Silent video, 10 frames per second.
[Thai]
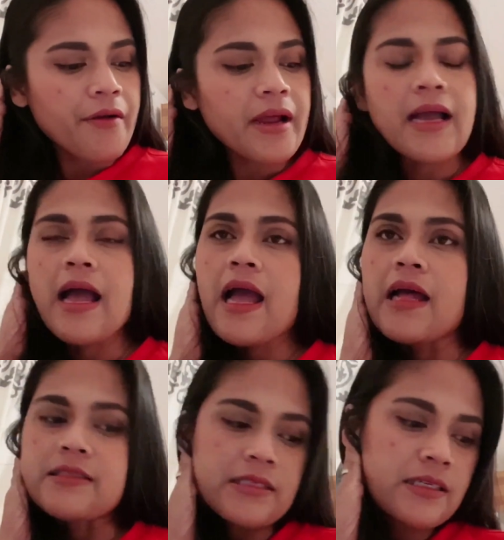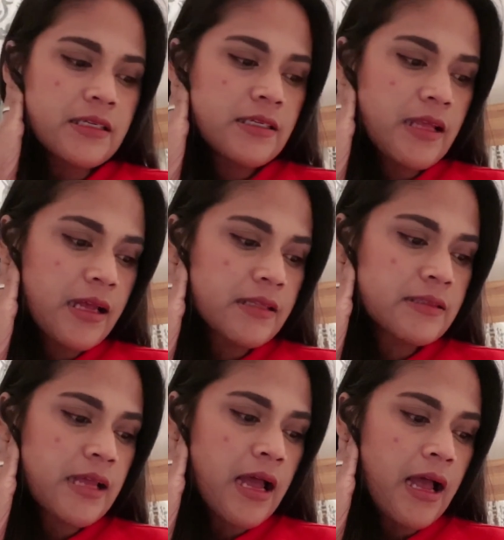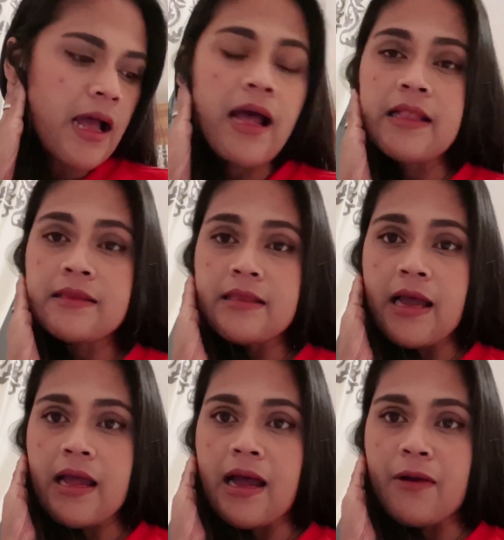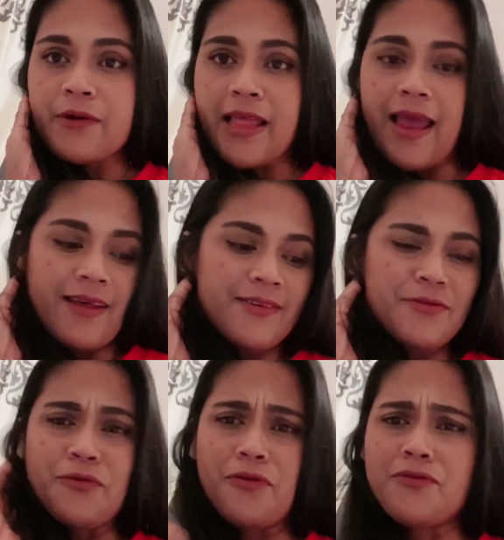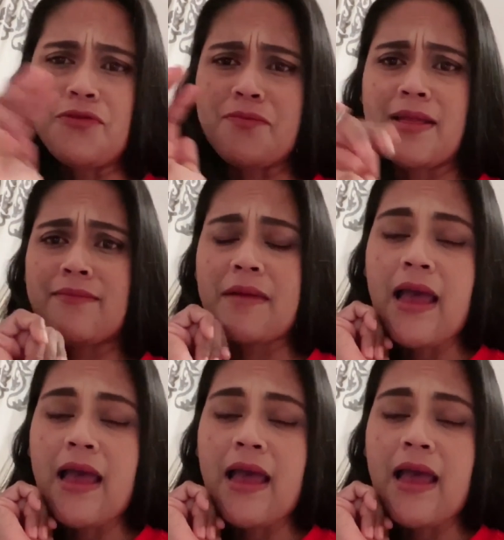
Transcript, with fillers: ราคาอาหารที่แนนทานนะคะโอ้แต่ดูนู่นเป็น